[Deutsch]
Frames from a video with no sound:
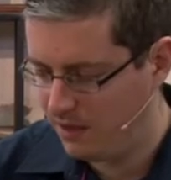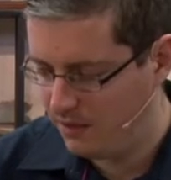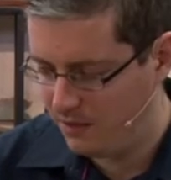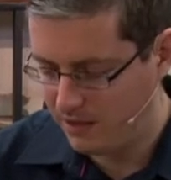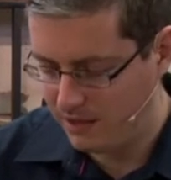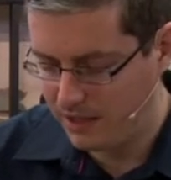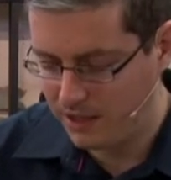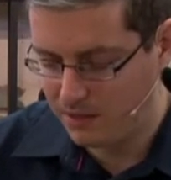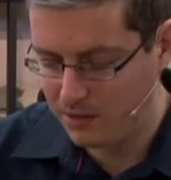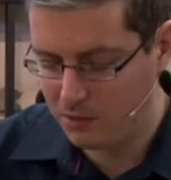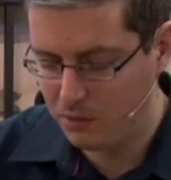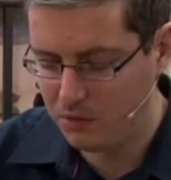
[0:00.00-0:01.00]
Die
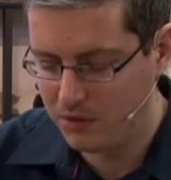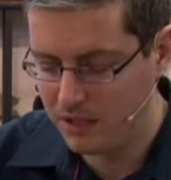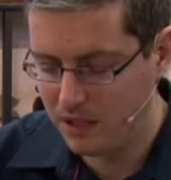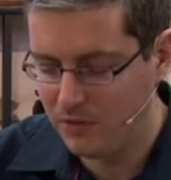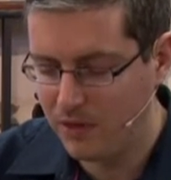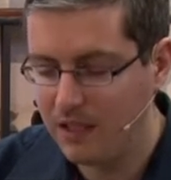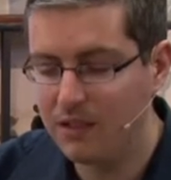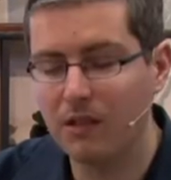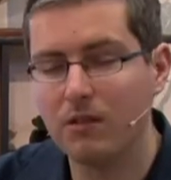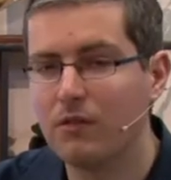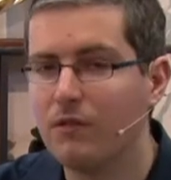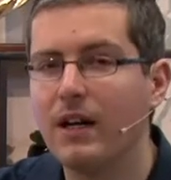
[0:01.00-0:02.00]
Generationen gehen weiter
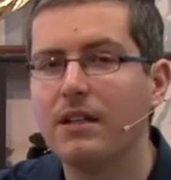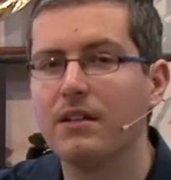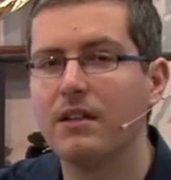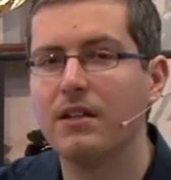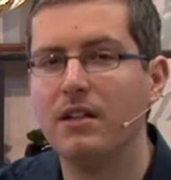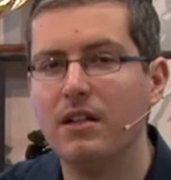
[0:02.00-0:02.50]
und weiter,